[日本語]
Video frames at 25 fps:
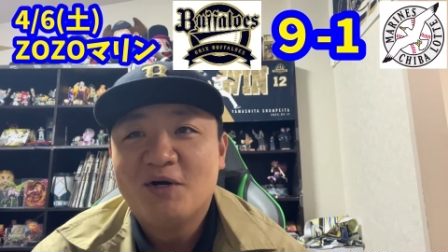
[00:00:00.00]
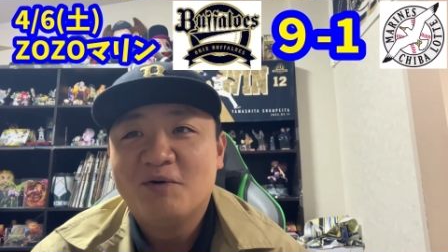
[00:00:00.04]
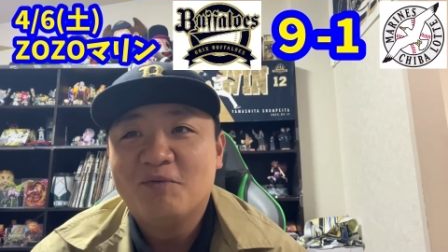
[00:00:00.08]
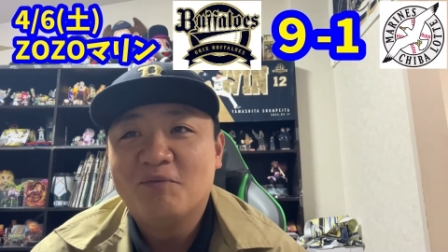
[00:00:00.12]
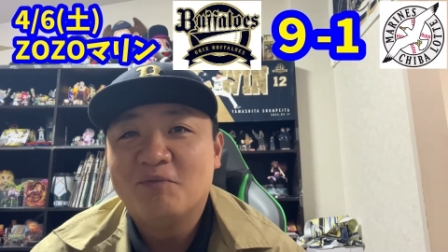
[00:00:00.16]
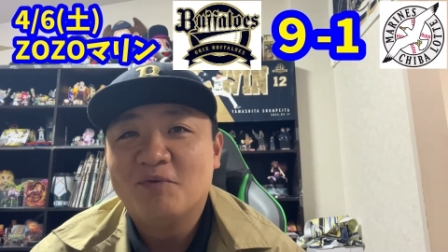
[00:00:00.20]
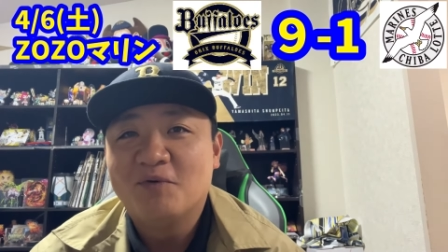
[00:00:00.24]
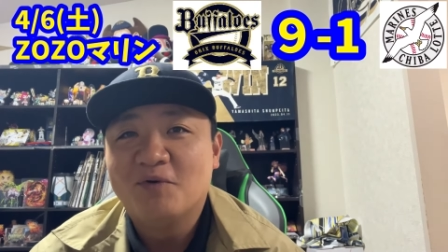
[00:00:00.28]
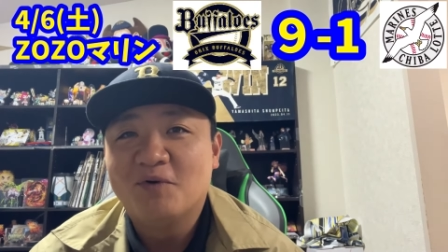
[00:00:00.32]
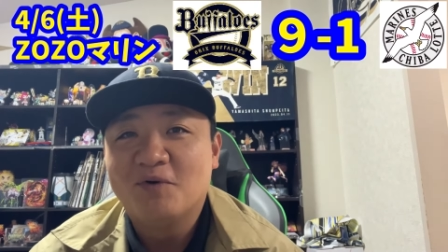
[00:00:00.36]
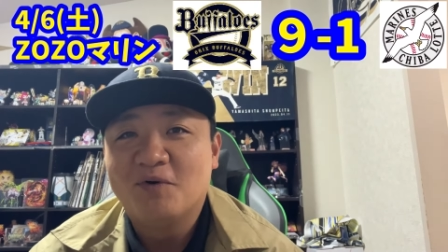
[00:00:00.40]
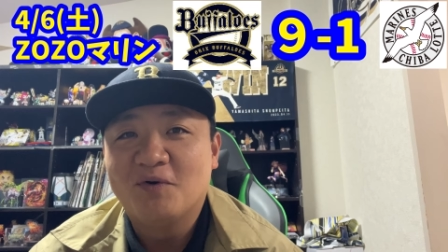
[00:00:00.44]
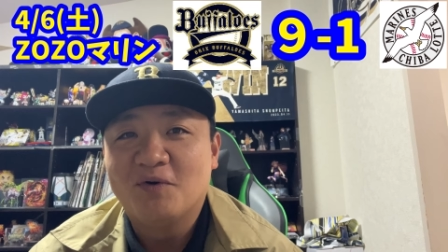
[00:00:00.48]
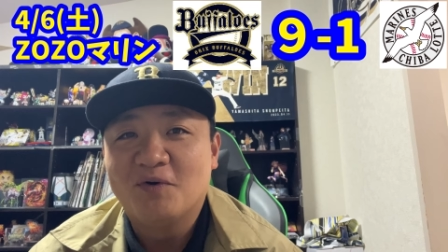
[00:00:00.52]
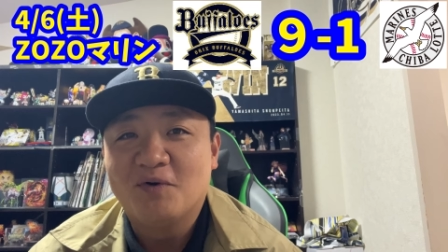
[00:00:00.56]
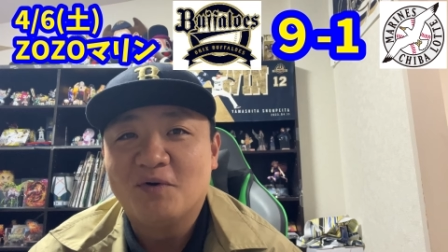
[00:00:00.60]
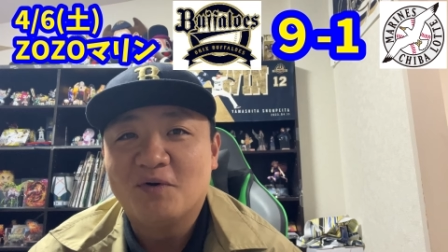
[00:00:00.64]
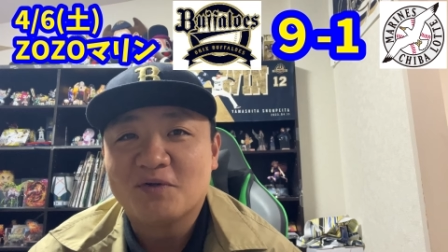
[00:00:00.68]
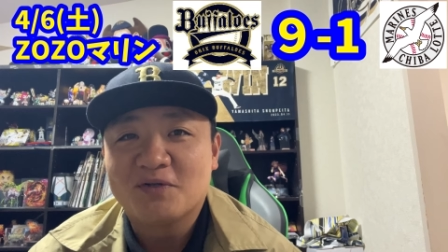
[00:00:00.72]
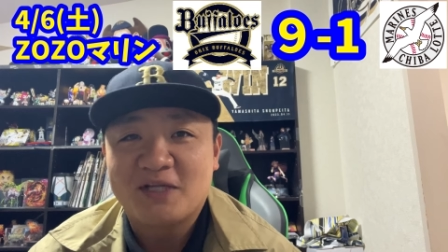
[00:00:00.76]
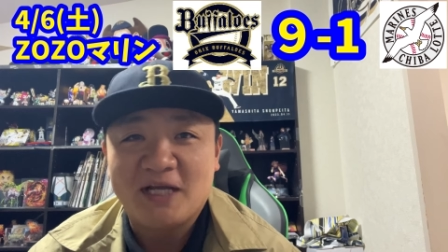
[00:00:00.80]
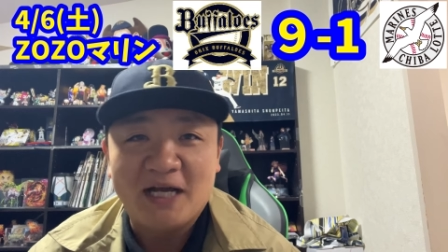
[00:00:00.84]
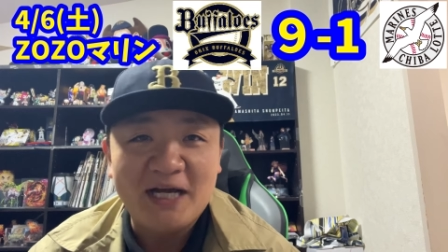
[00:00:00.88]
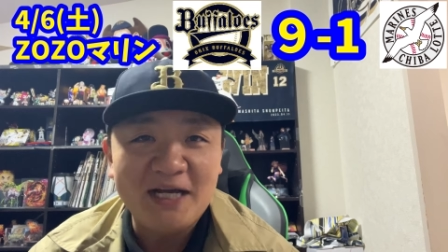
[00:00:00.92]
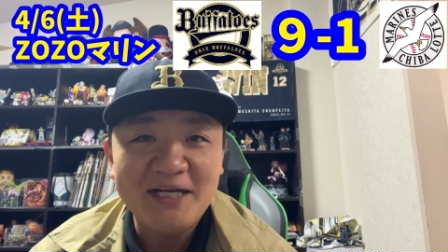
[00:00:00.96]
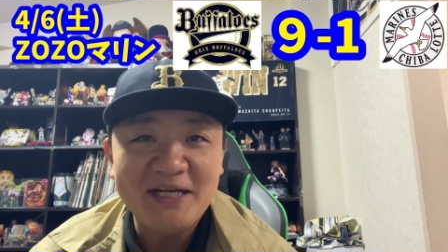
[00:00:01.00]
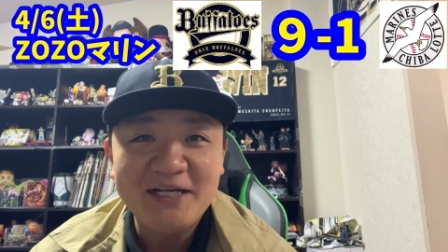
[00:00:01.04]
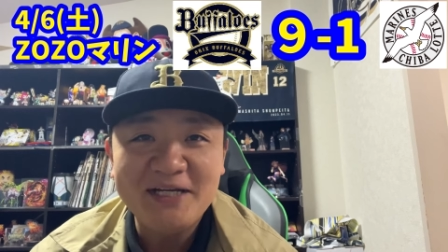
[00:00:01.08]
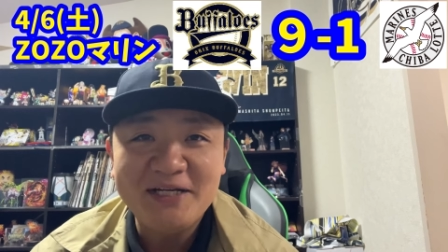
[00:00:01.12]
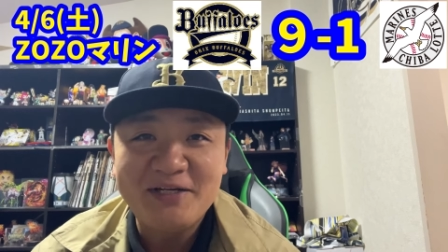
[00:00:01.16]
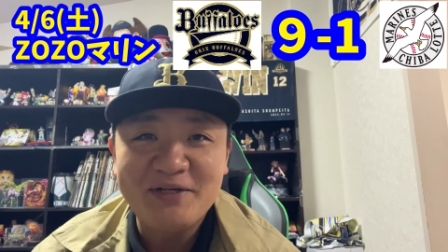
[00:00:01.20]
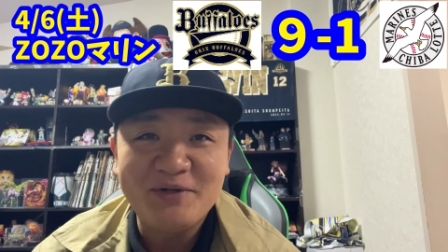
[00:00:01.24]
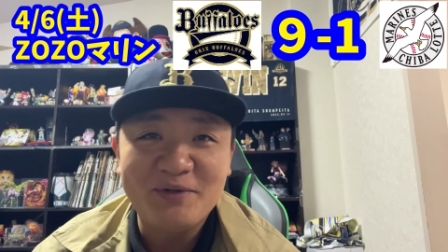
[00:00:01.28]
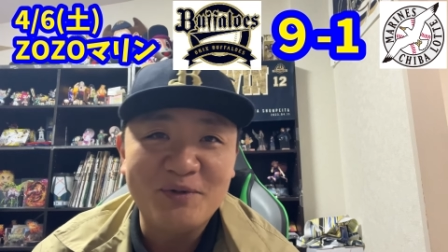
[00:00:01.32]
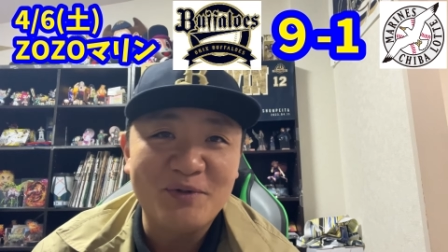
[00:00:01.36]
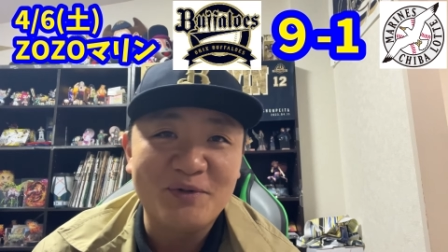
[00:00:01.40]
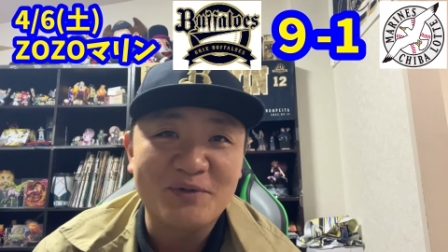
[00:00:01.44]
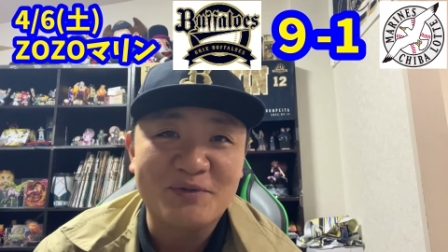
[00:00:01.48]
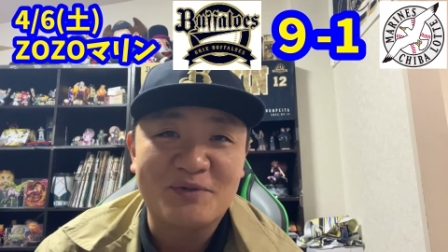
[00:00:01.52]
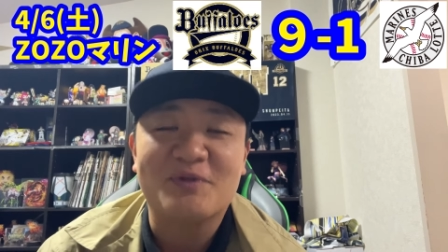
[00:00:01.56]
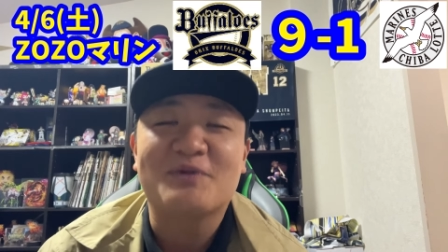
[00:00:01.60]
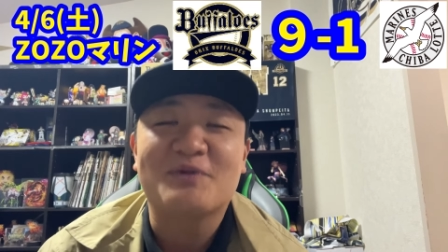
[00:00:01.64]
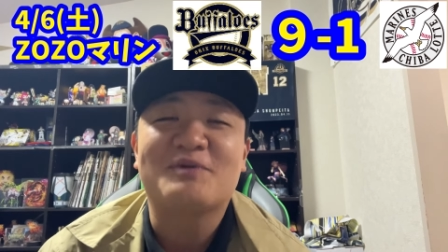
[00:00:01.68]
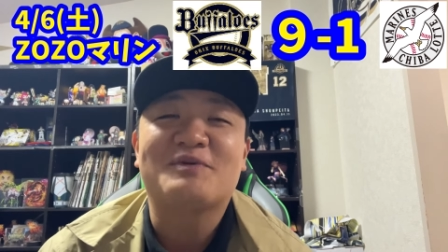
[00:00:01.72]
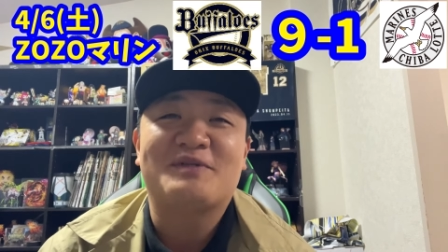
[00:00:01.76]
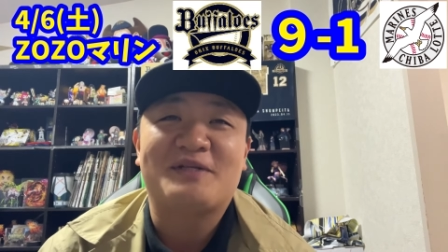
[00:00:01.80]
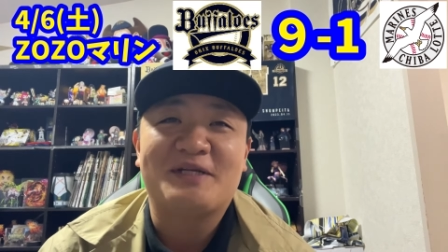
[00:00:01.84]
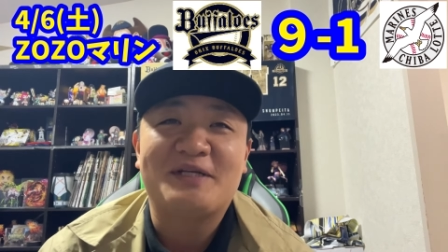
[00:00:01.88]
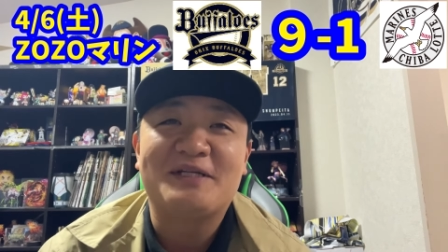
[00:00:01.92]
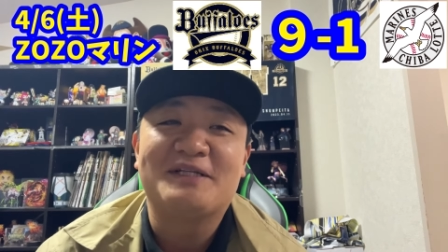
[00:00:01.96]
もう大量
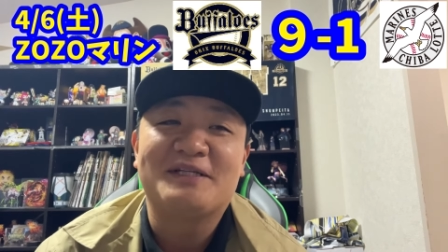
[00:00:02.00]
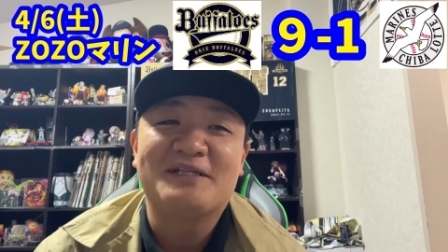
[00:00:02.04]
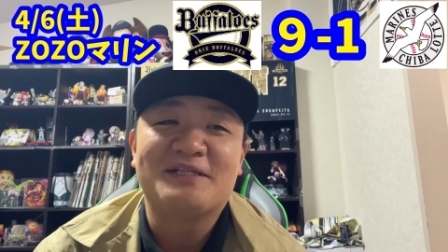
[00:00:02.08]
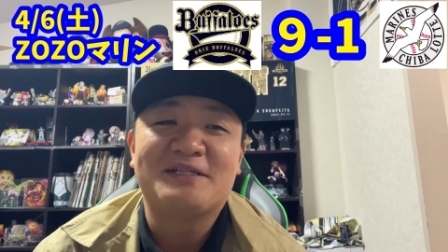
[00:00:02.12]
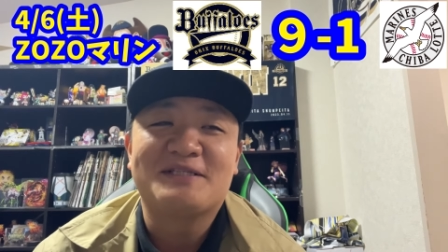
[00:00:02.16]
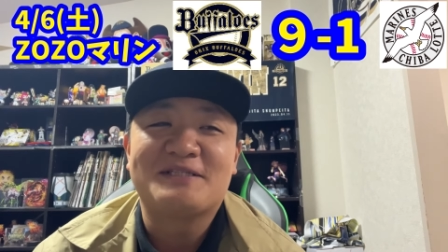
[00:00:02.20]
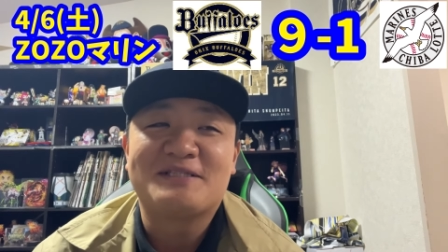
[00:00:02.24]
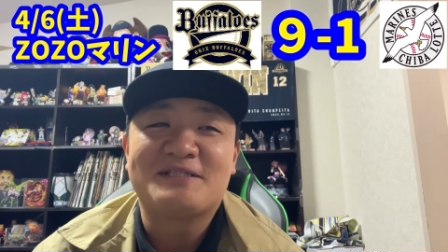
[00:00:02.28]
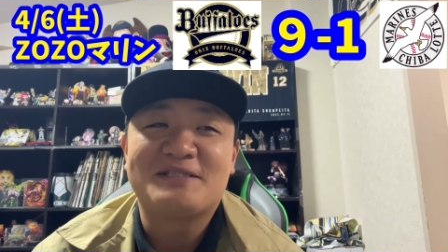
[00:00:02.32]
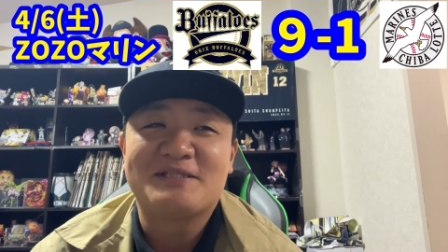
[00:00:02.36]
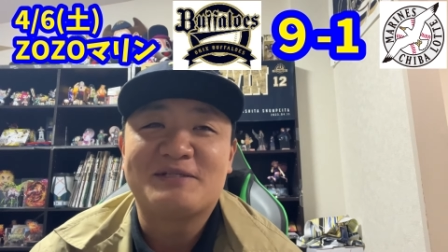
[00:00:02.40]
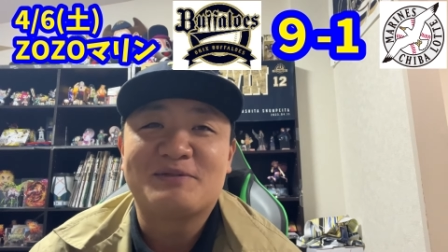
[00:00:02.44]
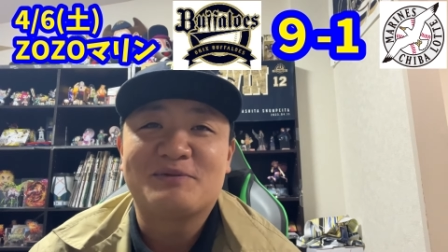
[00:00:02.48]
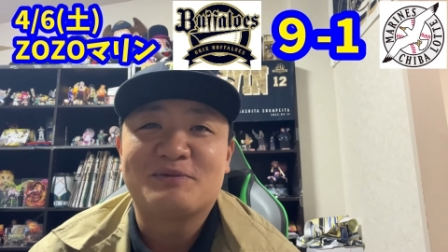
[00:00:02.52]
得点でですね、